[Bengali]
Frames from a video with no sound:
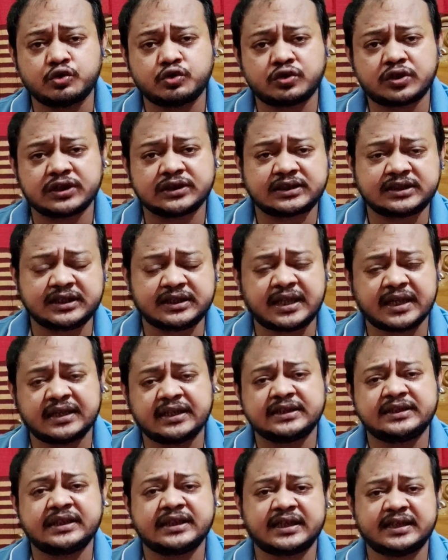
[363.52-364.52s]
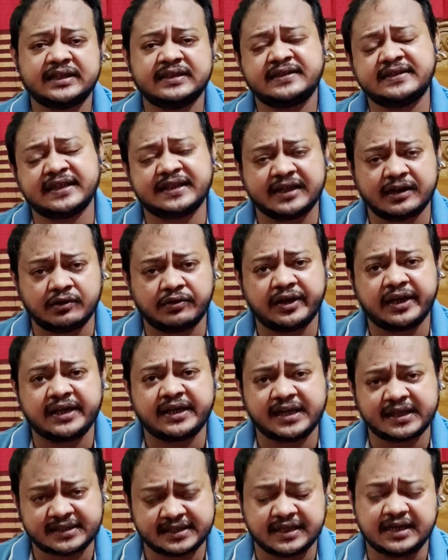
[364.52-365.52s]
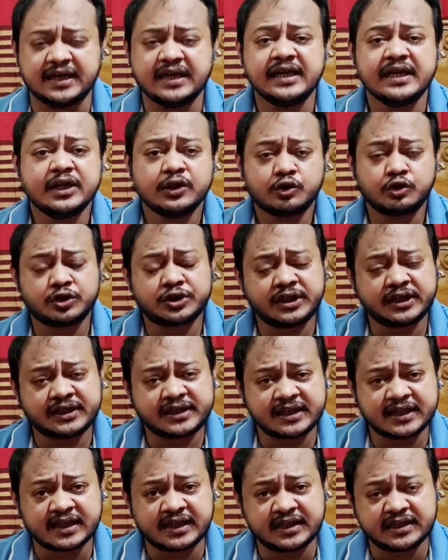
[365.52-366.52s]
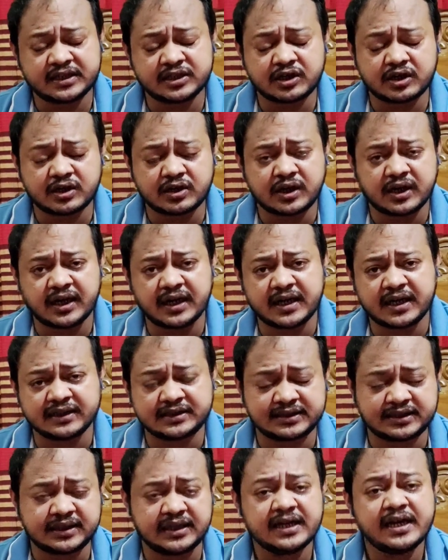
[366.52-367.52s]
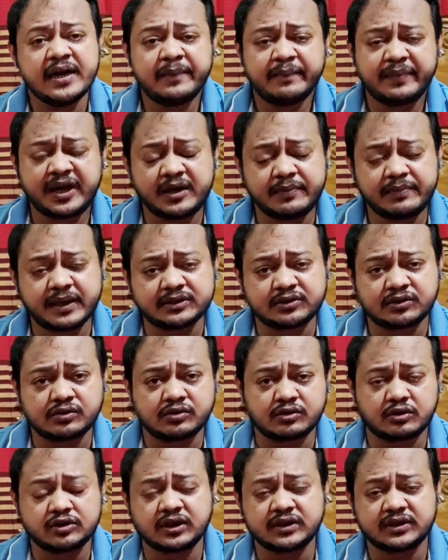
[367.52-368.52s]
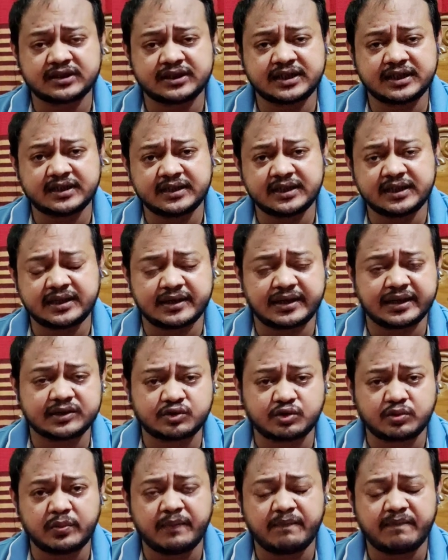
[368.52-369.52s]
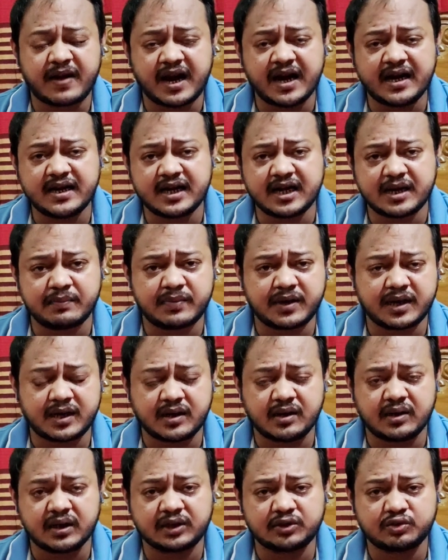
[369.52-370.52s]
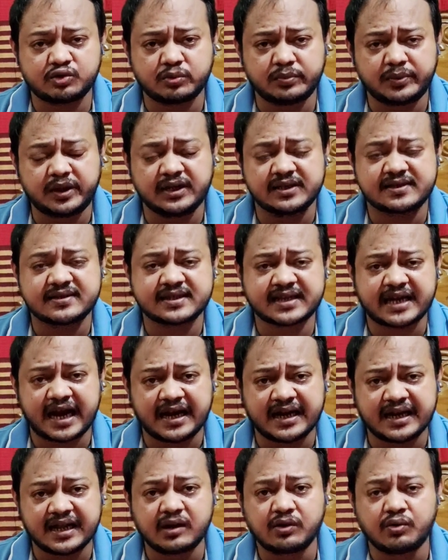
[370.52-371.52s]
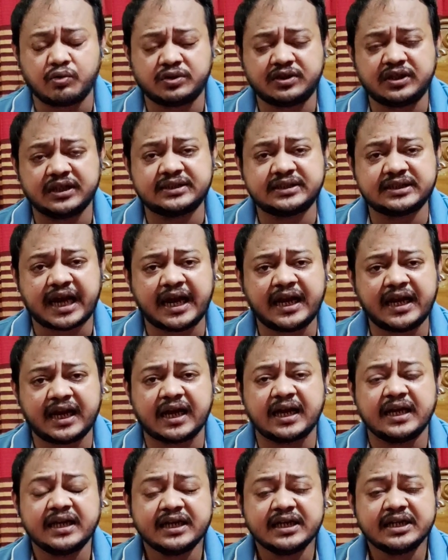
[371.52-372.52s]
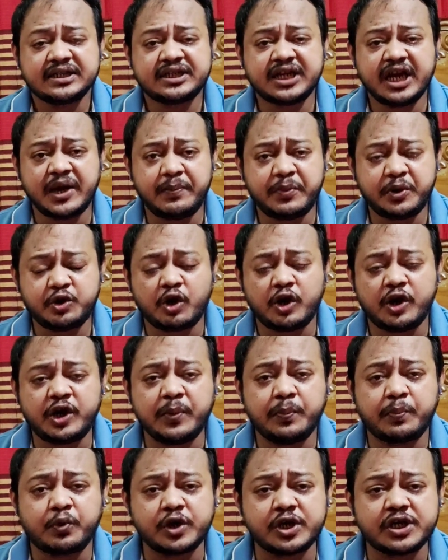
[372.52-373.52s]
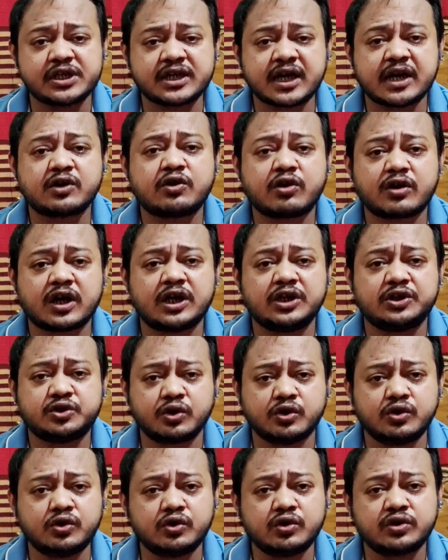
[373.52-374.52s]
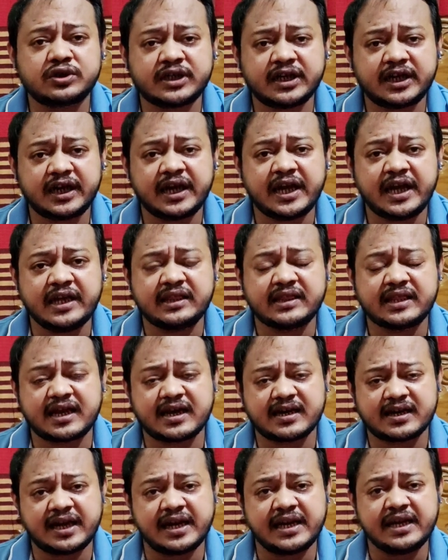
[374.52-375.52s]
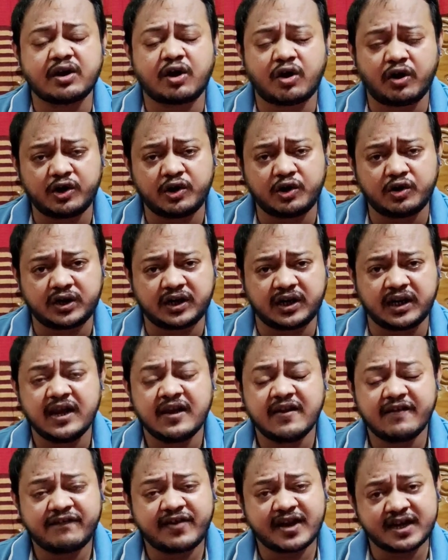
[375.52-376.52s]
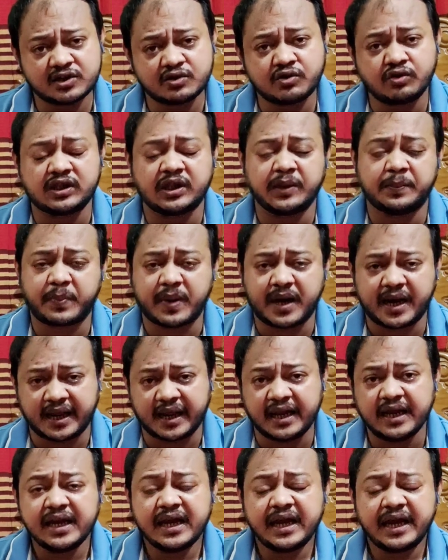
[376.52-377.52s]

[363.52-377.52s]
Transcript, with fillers: যুক্তরাষ্ট্রেই থাকে সেখানে সেটেল হয়ে গিয়েছেন তো সে সেখানে সরকারের কাছে পিঠ বাঁচানোর অর্থাৎ সে যে একদম ব্লান্ডার বা একদমই স্ক্যান্ডাল করতে চায় না সেই বিষয়টি পরিষ্কার করার জন্য সে এই তার এই অডিওটি ফাঁস করতে পারে